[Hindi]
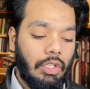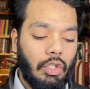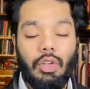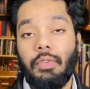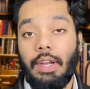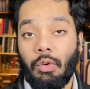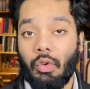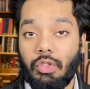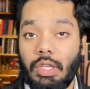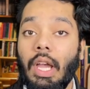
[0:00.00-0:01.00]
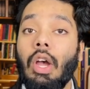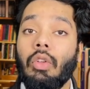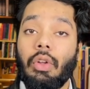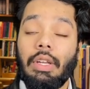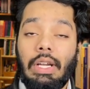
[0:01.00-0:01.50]
इंस्टीट्यूट ऑफ टेक्नोलॉजी
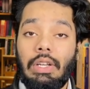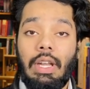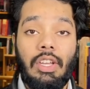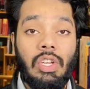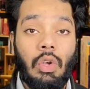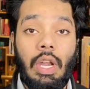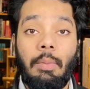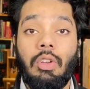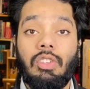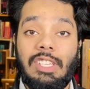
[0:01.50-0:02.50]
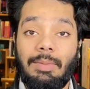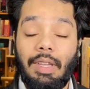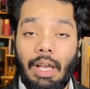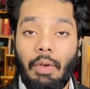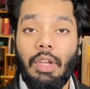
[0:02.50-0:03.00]
तो इनके इंटरनेशनल कोलेब्रेशन
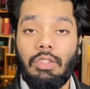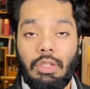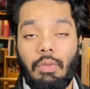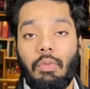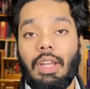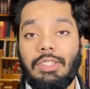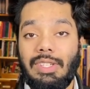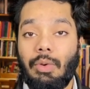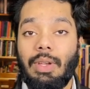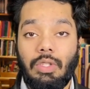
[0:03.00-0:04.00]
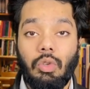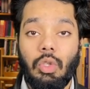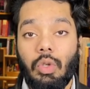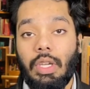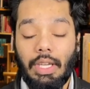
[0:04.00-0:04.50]
भी काफ़ी अच्छे हैं फ्रांस यूएसए और
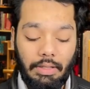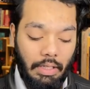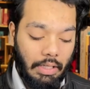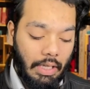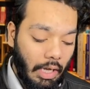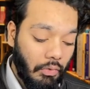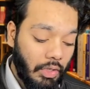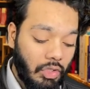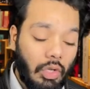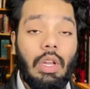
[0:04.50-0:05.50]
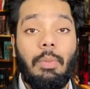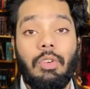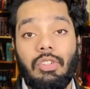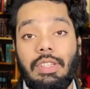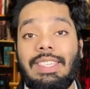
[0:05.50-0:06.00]
यूके के अंदर इनके काफ़ी अच्छे
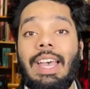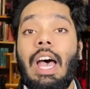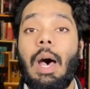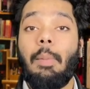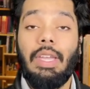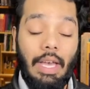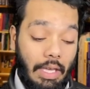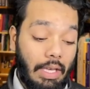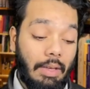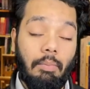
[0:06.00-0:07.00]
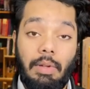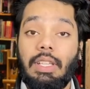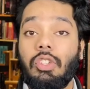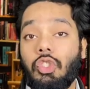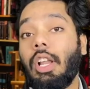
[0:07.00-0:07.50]
कोलेब्रेशन हमें यहाँ
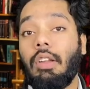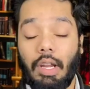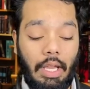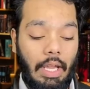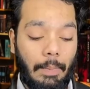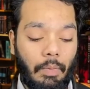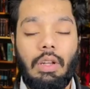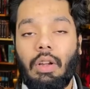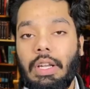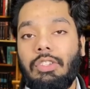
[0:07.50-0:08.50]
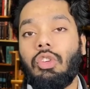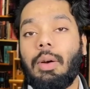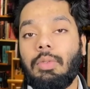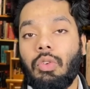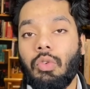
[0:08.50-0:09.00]
पता चल रहे हैं Now let's
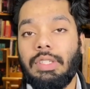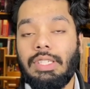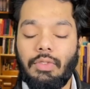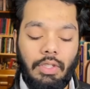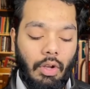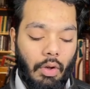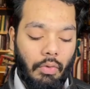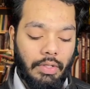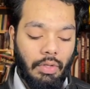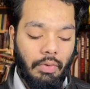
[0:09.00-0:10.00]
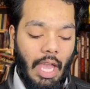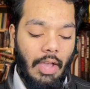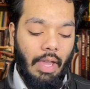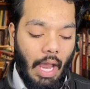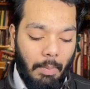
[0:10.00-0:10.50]
talk about the courses which they offer. So we
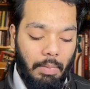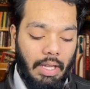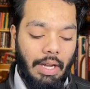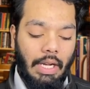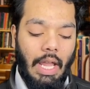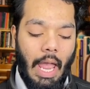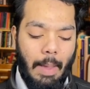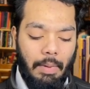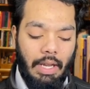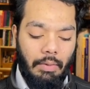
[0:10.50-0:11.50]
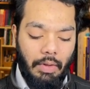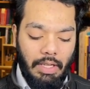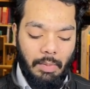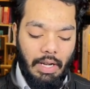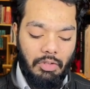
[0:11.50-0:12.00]
have MBA and MBA in
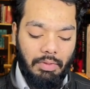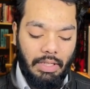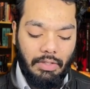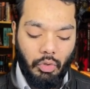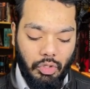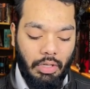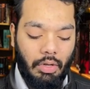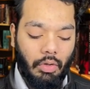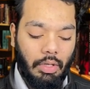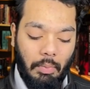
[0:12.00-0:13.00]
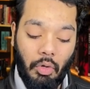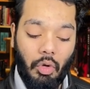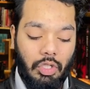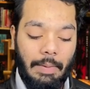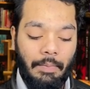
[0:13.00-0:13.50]
Waste Management and Social
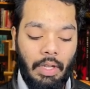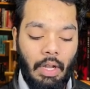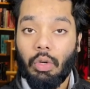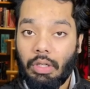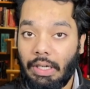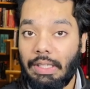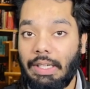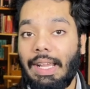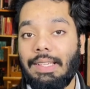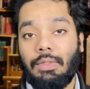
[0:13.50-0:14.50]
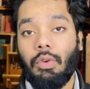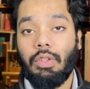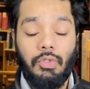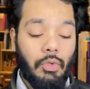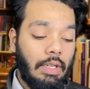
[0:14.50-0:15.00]
Entrepreneurship. Total intakes
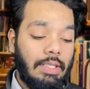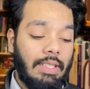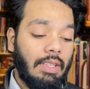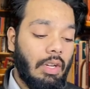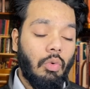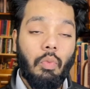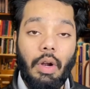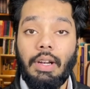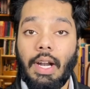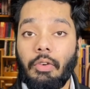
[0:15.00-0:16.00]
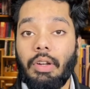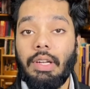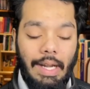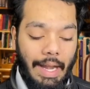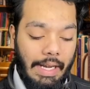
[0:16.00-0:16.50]
for students around
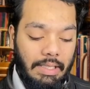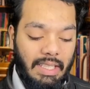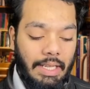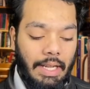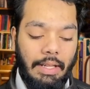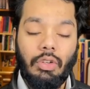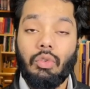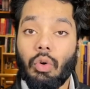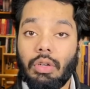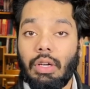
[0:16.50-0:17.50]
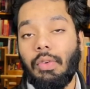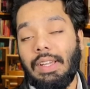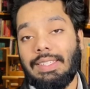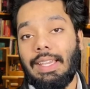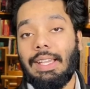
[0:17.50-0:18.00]
180 and the total
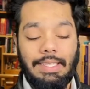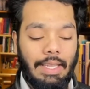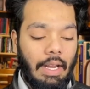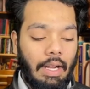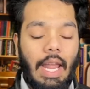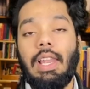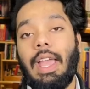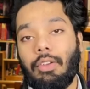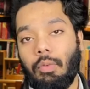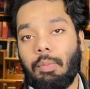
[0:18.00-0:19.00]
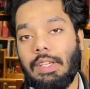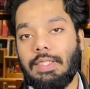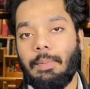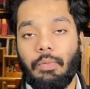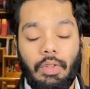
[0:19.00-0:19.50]
fees is 10 lakh
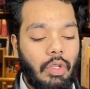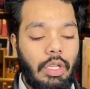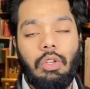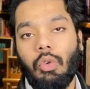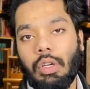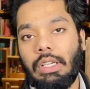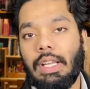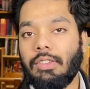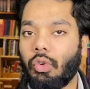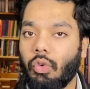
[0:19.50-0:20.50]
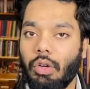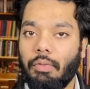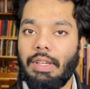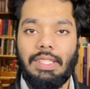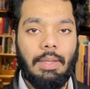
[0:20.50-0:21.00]
rupees. सो ये टोटल इंटेक्स और
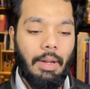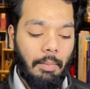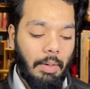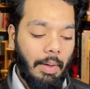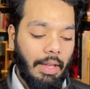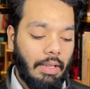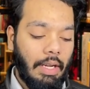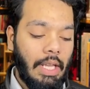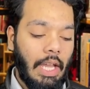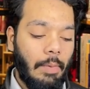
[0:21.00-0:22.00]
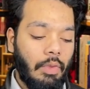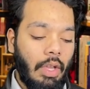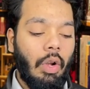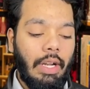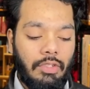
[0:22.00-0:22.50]
टोटल फीस के बारे में हमने बात कर ली है
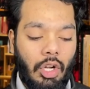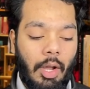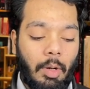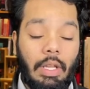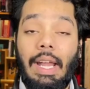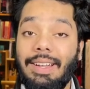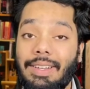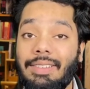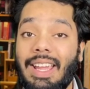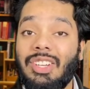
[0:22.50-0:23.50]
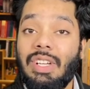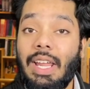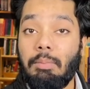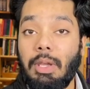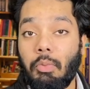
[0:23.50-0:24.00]
नाउ लेट्स टॉक अबाउट द
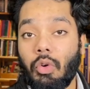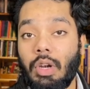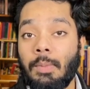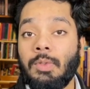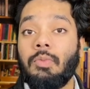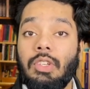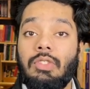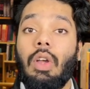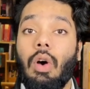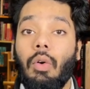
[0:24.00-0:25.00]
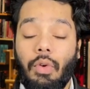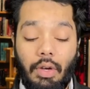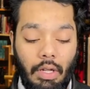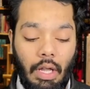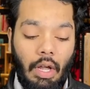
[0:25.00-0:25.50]
इंटरनेशनल एमबीए प्रोग्राम्स व्हिच दे
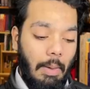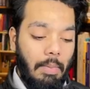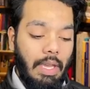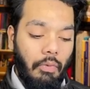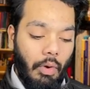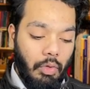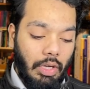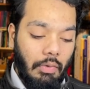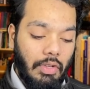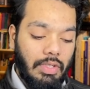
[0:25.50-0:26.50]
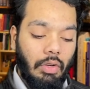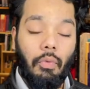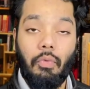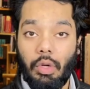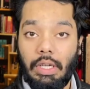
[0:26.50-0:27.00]
ऑफर एमबीए फ्रॉम यूनिवर्सिटी
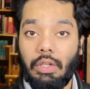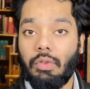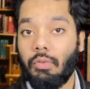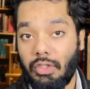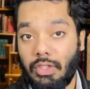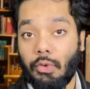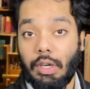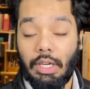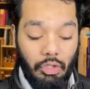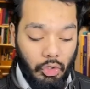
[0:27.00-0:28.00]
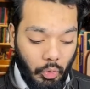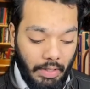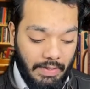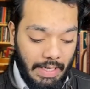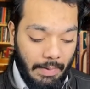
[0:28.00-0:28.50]
ऑफ टोलेडो व्हिच इज लोकेटेड इन
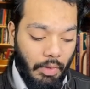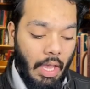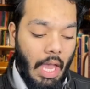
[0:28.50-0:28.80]
यूएसए